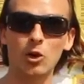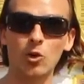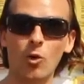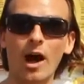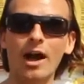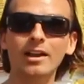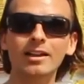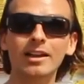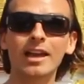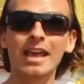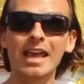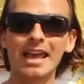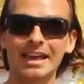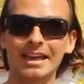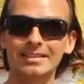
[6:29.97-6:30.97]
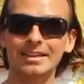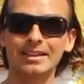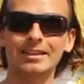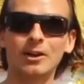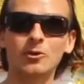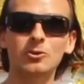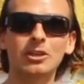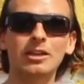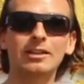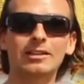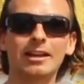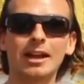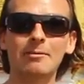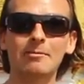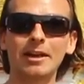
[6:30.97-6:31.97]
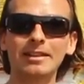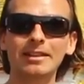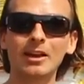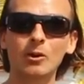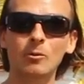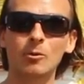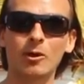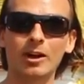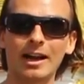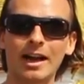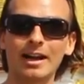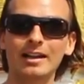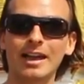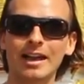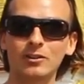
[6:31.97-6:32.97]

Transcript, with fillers: Luang, que se traduce literalmente como Gran